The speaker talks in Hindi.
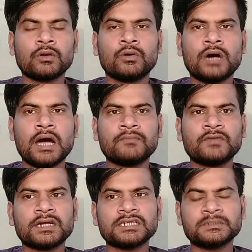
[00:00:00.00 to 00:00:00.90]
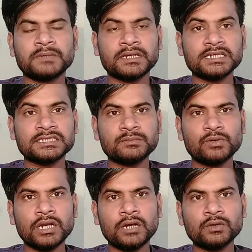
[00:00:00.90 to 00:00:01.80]
कौन हो आप सर कस्टमर केयर से
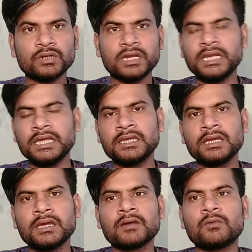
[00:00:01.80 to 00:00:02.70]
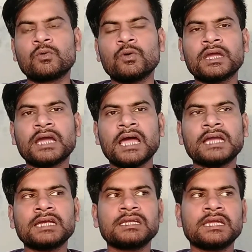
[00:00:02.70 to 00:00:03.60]
बोल रहे हो तो नहीं नहीं उन्होंने
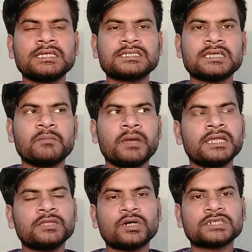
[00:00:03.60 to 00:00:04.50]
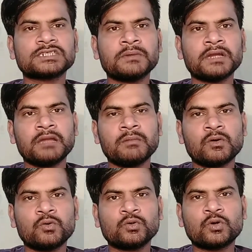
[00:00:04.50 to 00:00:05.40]
कहा कि नहीं सर मैंने तो कस्टमर केयर
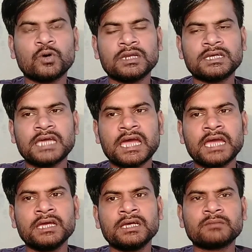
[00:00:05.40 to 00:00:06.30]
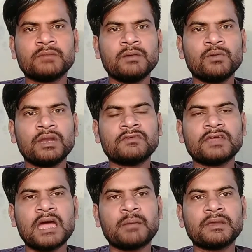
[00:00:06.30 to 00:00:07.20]
में खुद कॉल किया है मैं बोला
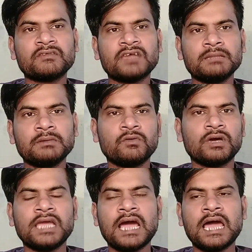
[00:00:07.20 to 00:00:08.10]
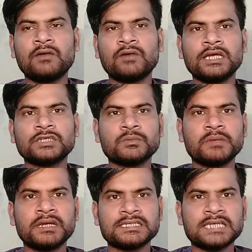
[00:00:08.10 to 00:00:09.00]
सर आपके साथ भी वही हाल हो रहे हैं जो
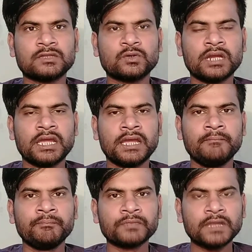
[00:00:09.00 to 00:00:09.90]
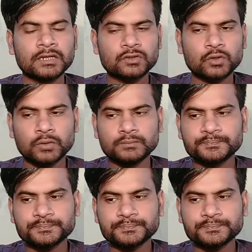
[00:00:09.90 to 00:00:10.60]
मेरे साथ हो रहे हैं तो